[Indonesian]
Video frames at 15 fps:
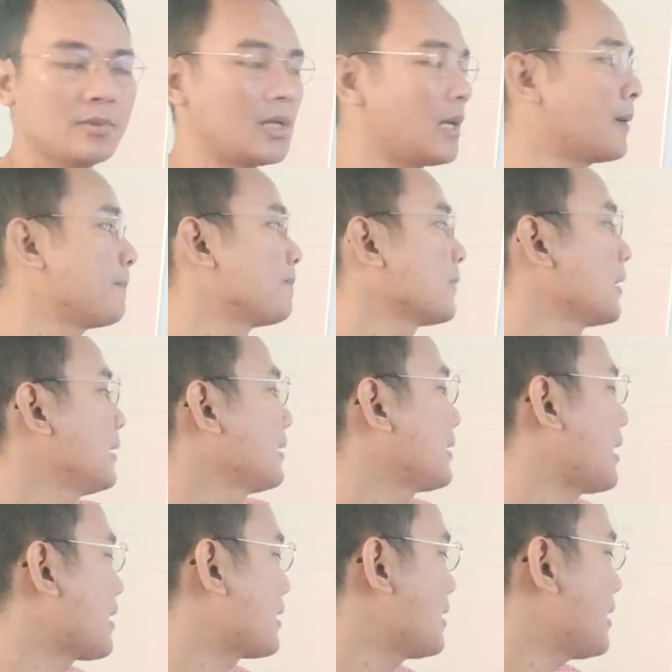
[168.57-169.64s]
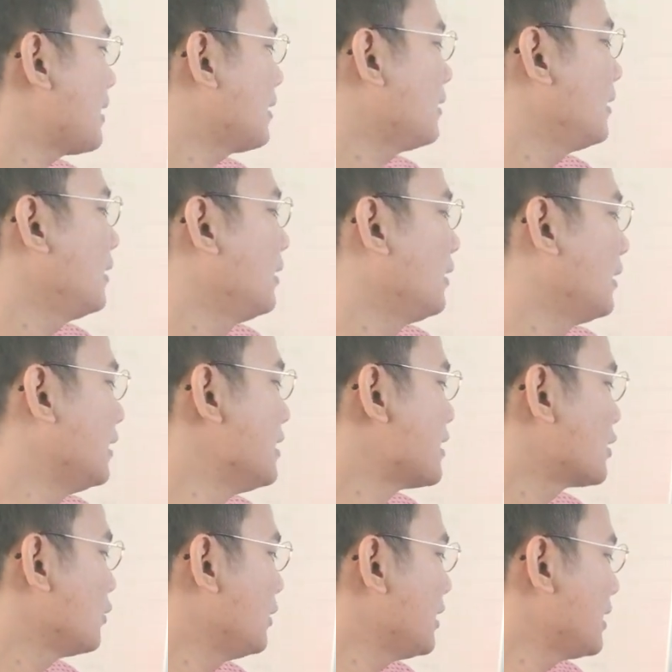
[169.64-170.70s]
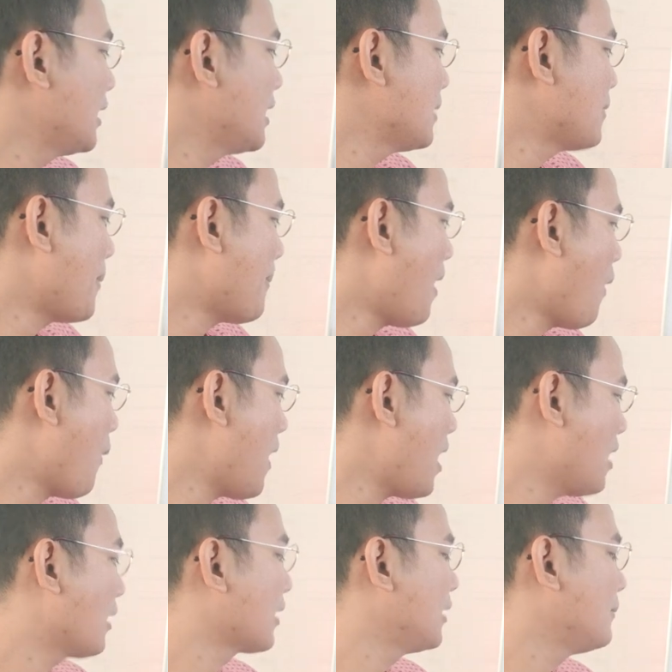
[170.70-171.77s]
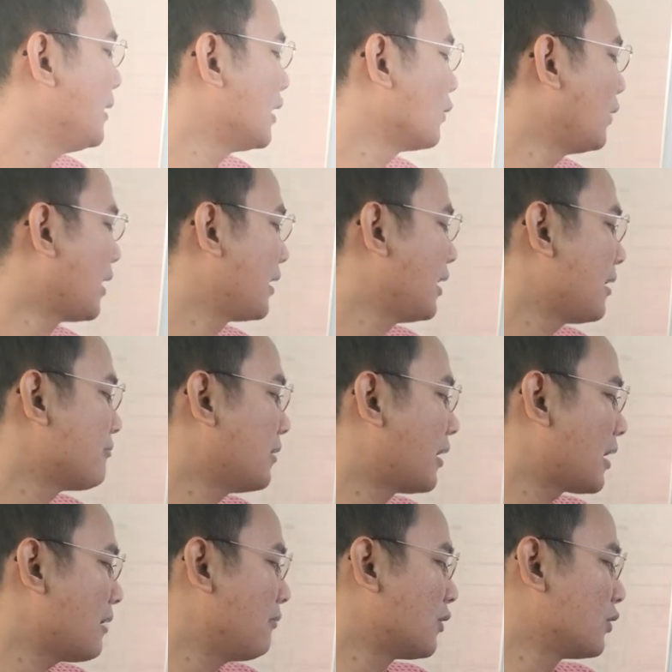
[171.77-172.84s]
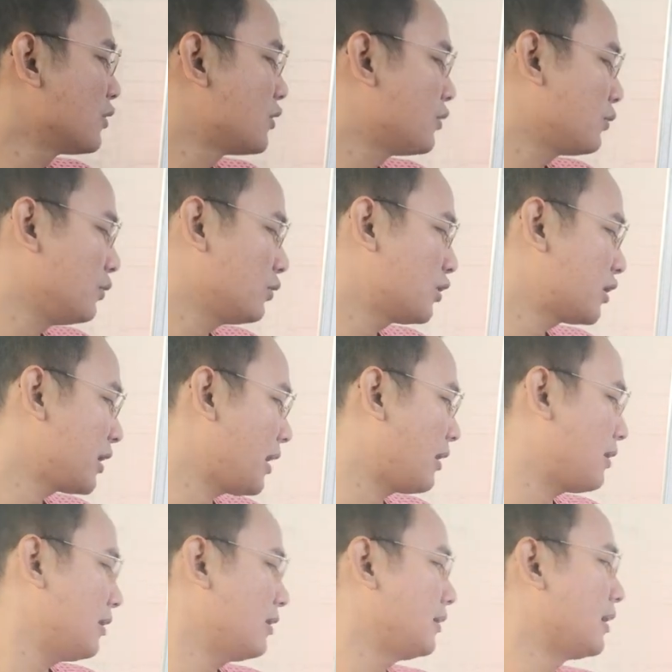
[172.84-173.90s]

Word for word: Nah, karena insulin ini membawa kelebihan gula di dalam darah menuju sel